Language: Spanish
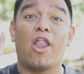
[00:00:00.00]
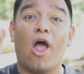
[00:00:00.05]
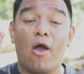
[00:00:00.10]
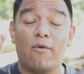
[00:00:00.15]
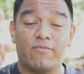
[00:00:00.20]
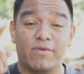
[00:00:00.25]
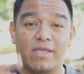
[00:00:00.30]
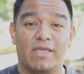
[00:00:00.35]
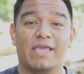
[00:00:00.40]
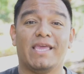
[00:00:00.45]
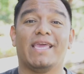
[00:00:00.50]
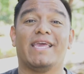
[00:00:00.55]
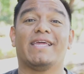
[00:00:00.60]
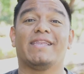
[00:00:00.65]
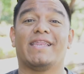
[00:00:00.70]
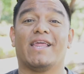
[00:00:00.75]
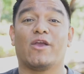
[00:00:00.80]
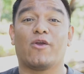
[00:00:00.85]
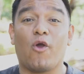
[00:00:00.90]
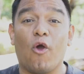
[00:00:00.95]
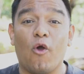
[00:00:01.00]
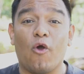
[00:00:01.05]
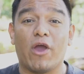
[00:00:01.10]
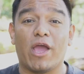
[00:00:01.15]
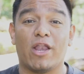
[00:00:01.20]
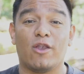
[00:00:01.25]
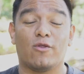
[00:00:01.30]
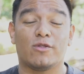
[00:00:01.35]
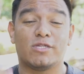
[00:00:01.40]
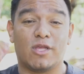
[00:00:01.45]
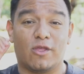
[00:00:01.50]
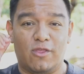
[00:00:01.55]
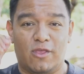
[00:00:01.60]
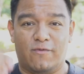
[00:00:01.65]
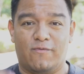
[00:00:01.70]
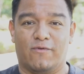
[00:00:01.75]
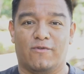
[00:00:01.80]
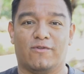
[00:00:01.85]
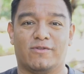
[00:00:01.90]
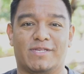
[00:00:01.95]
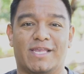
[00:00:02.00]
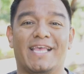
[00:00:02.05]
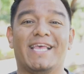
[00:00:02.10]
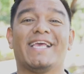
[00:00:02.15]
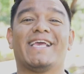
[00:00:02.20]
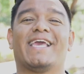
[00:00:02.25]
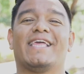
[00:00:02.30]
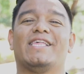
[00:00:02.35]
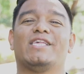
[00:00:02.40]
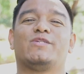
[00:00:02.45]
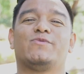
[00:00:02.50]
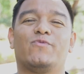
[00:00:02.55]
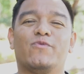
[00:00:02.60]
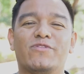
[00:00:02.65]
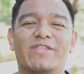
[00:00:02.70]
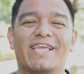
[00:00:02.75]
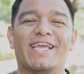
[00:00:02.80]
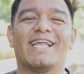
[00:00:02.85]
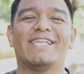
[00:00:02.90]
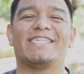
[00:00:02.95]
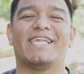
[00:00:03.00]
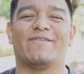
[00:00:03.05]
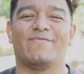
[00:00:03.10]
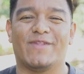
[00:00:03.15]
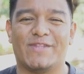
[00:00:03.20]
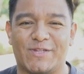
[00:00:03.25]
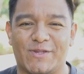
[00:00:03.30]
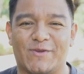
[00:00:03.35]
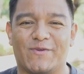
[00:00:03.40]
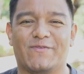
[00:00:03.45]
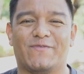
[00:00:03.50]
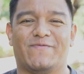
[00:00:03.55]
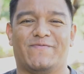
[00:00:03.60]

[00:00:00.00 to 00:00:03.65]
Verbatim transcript: lobby y recoge los audífonos. Que disfruten el servicio.